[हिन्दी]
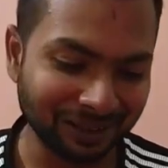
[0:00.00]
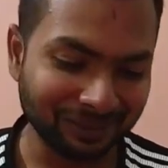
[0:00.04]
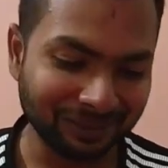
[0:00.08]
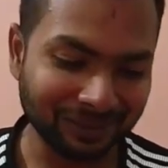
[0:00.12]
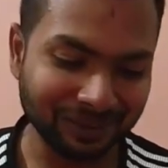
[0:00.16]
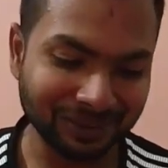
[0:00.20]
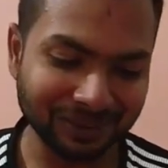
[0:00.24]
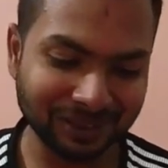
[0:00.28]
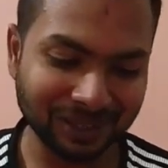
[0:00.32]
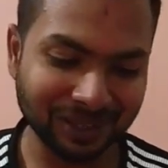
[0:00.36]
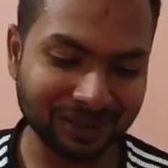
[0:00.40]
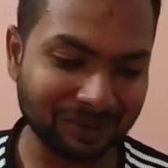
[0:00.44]

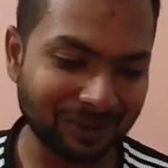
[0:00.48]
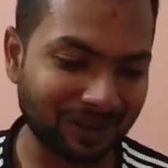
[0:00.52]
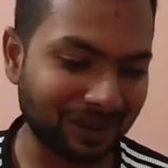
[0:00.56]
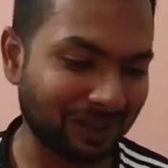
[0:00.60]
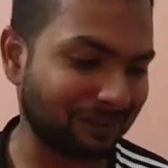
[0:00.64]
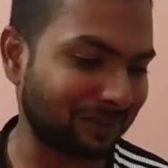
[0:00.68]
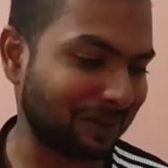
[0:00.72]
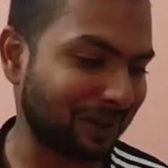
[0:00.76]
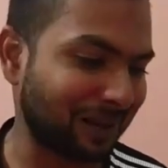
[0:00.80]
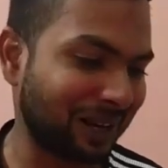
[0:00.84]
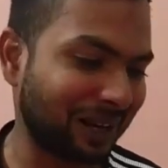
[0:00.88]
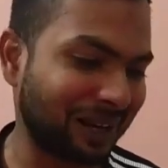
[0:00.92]
फिर उसके
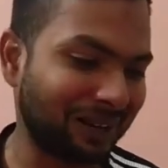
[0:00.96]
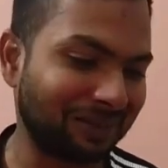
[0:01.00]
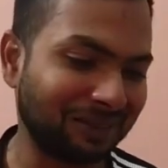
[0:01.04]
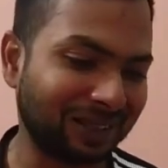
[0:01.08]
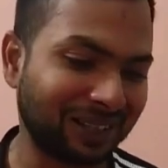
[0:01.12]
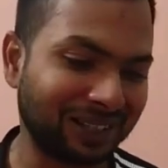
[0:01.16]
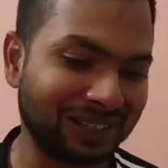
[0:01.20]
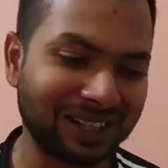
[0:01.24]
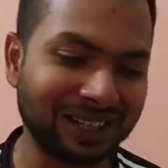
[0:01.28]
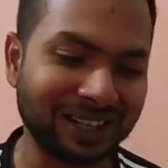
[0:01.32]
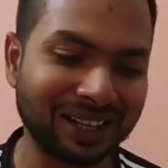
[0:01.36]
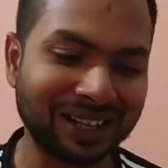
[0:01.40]
बाद मैं काम
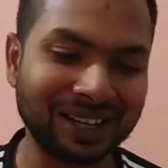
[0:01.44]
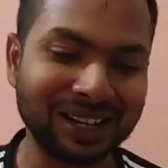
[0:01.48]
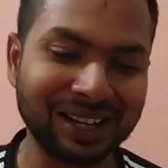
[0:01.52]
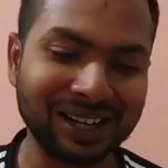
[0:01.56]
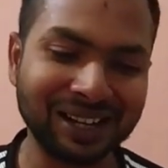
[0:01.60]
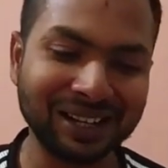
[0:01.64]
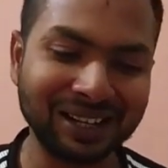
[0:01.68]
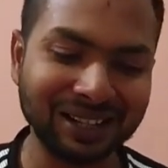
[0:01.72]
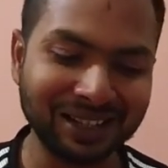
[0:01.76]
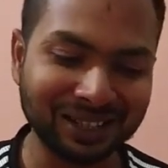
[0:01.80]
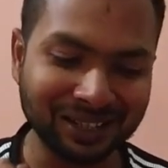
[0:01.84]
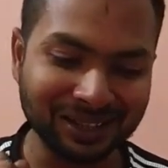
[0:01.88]
करने लगा
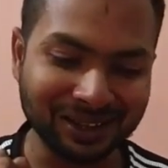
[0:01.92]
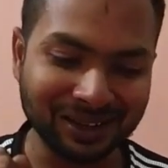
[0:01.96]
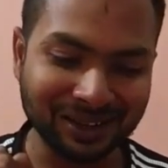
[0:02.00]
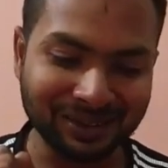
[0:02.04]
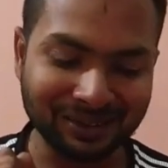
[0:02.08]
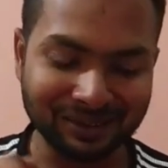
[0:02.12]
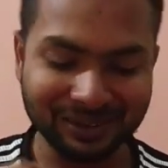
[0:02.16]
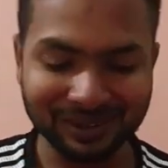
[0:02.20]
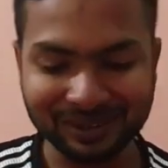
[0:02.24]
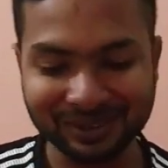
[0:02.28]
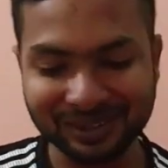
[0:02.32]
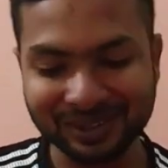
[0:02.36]

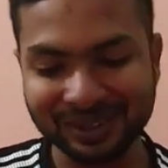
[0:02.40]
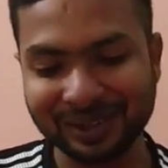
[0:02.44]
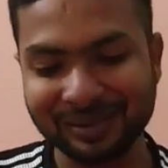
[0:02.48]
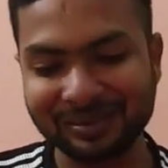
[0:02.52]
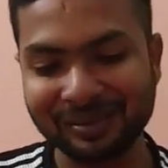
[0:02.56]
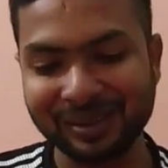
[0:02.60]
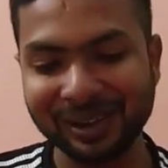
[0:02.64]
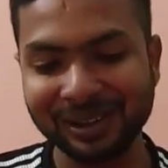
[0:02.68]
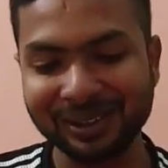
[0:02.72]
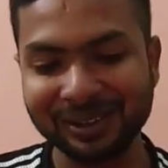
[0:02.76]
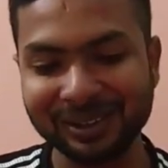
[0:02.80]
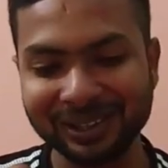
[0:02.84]
फिर उसके
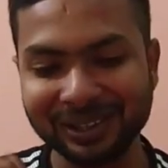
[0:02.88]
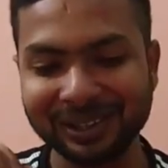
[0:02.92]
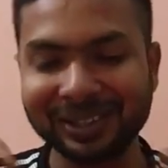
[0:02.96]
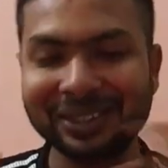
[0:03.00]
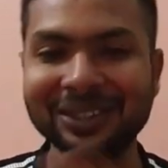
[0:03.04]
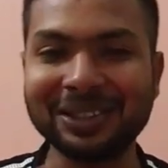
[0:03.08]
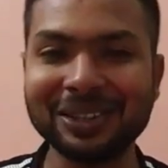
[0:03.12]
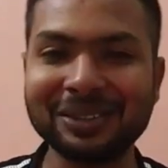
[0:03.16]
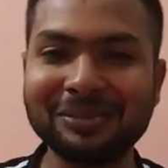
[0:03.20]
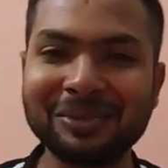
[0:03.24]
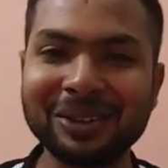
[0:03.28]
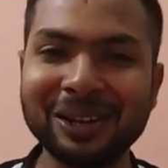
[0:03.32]
बाद
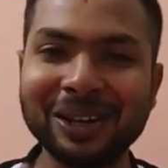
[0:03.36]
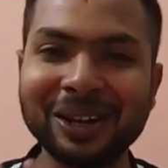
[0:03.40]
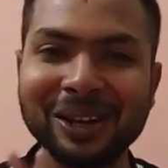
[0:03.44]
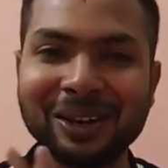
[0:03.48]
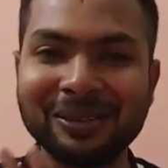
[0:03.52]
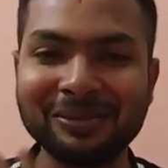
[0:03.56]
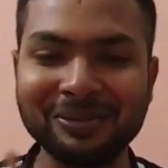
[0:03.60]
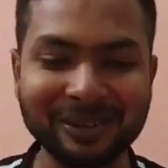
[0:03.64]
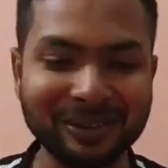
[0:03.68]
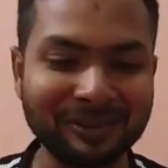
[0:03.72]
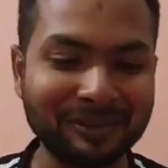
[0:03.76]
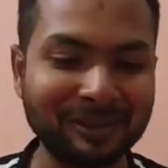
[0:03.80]
किचन में
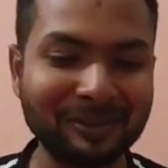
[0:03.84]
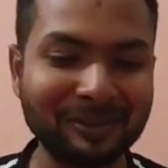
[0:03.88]
गया फिर